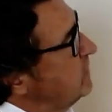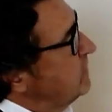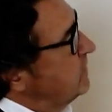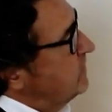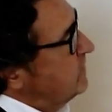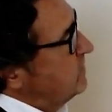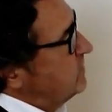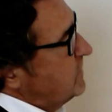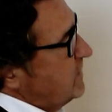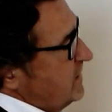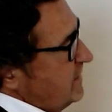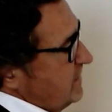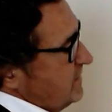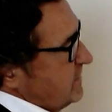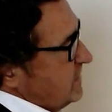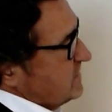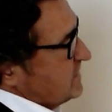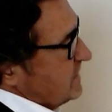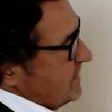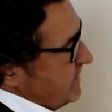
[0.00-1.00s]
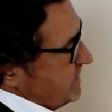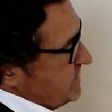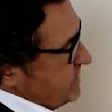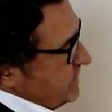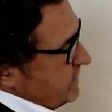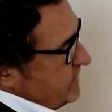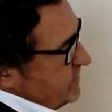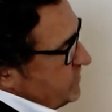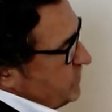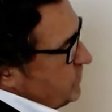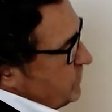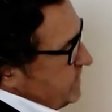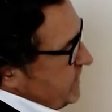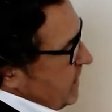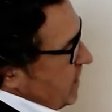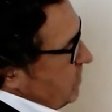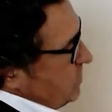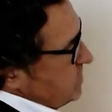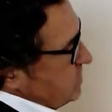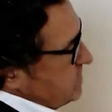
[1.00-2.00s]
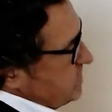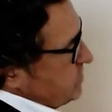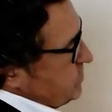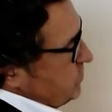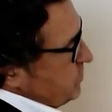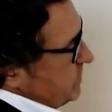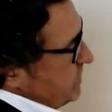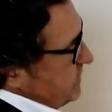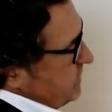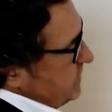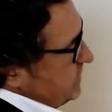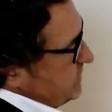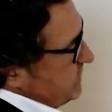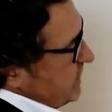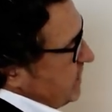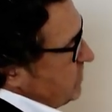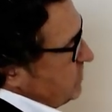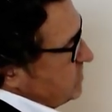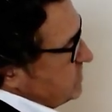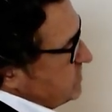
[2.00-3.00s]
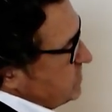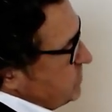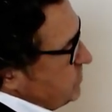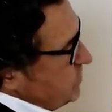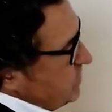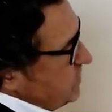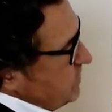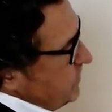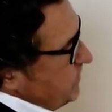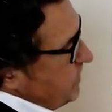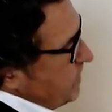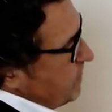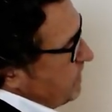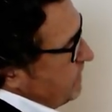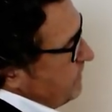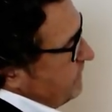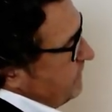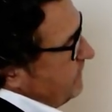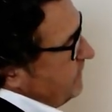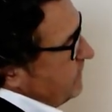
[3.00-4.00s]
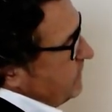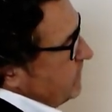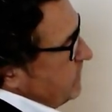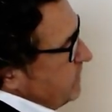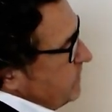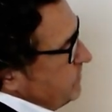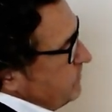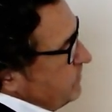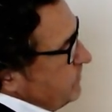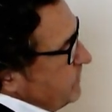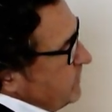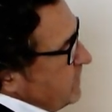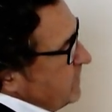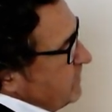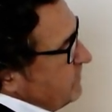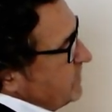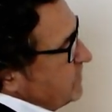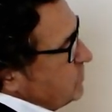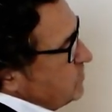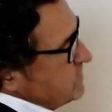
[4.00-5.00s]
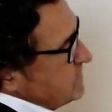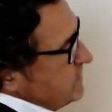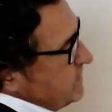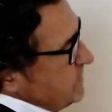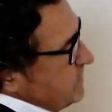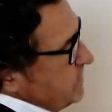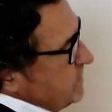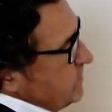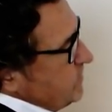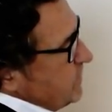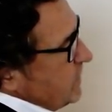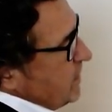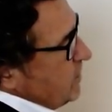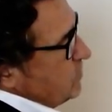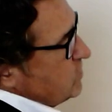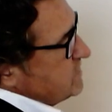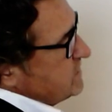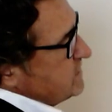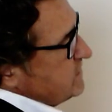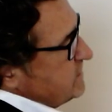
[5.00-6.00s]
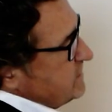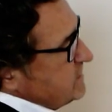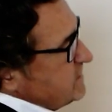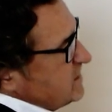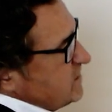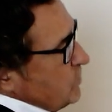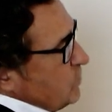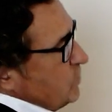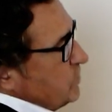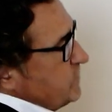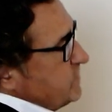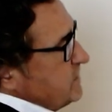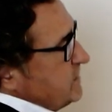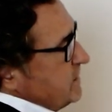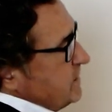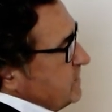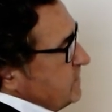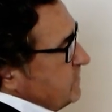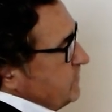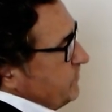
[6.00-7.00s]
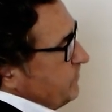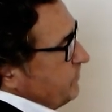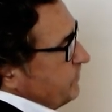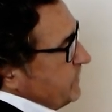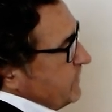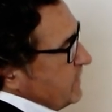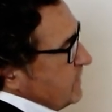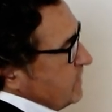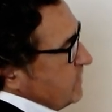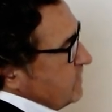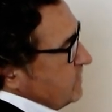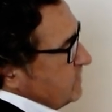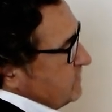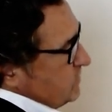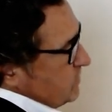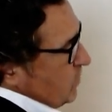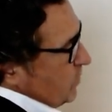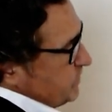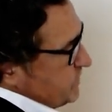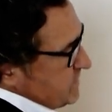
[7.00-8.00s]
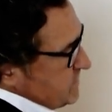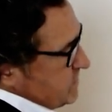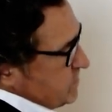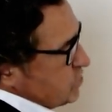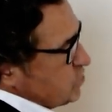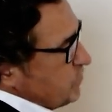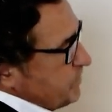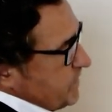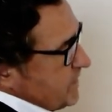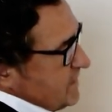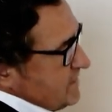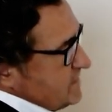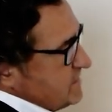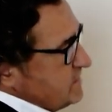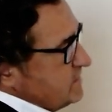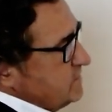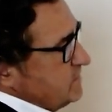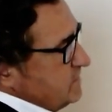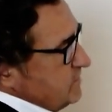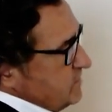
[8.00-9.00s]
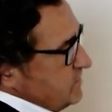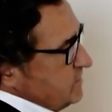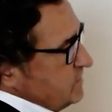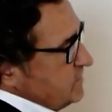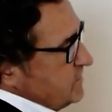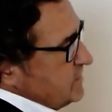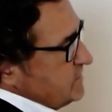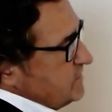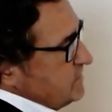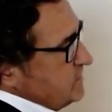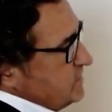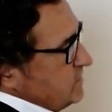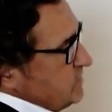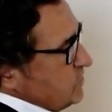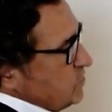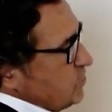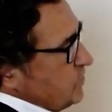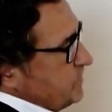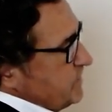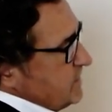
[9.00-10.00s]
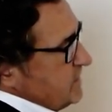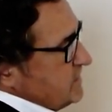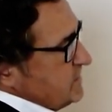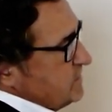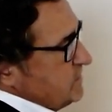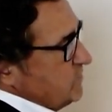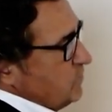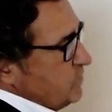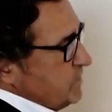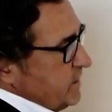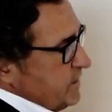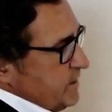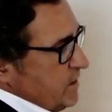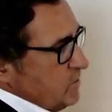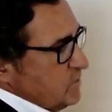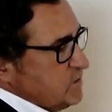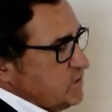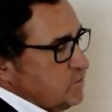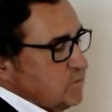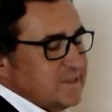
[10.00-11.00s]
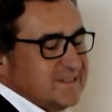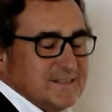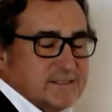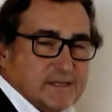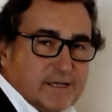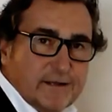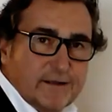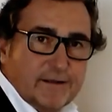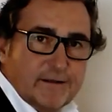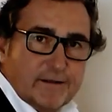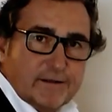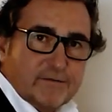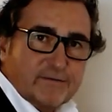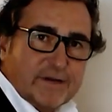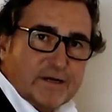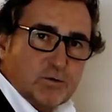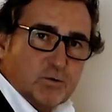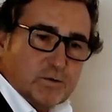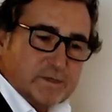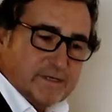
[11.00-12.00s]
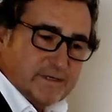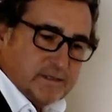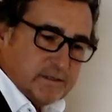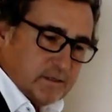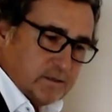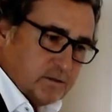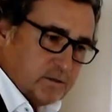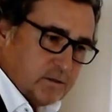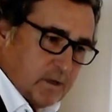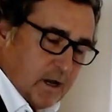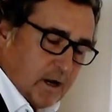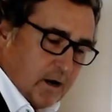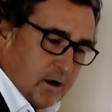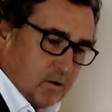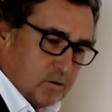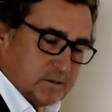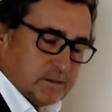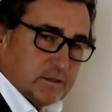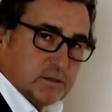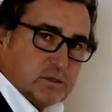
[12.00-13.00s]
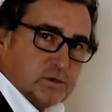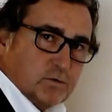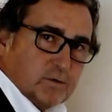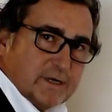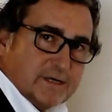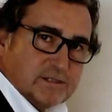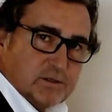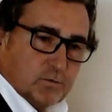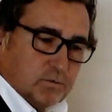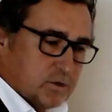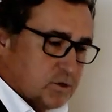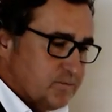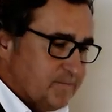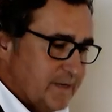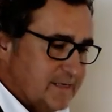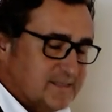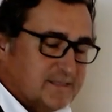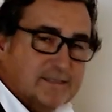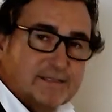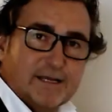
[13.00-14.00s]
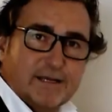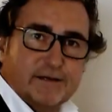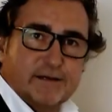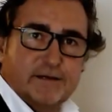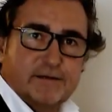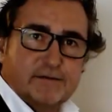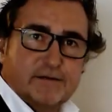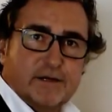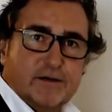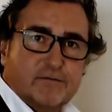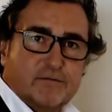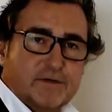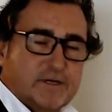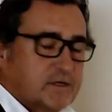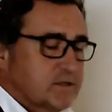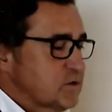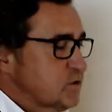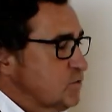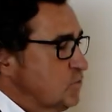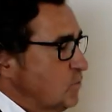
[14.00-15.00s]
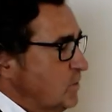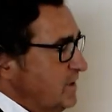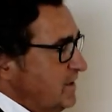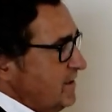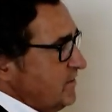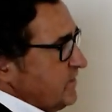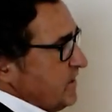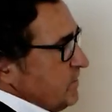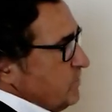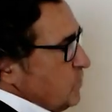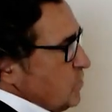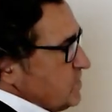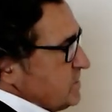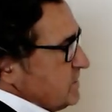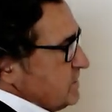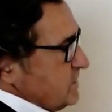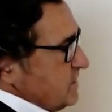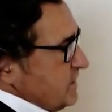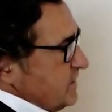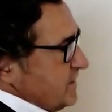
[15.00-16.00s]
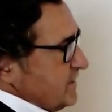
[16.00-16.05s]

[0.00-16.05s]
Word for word: Ähm, das gleiche gilt für die Auszüge hier. Die Auszüge, ähm, wenn du sie rausziehst und hier, ob das ein Schubkasten, das ist ein Schubkasten oder ein Auszug ist, wenn du die rausgezogen hast und schmeißt sie dann hinterher wieder zu, dann müssen die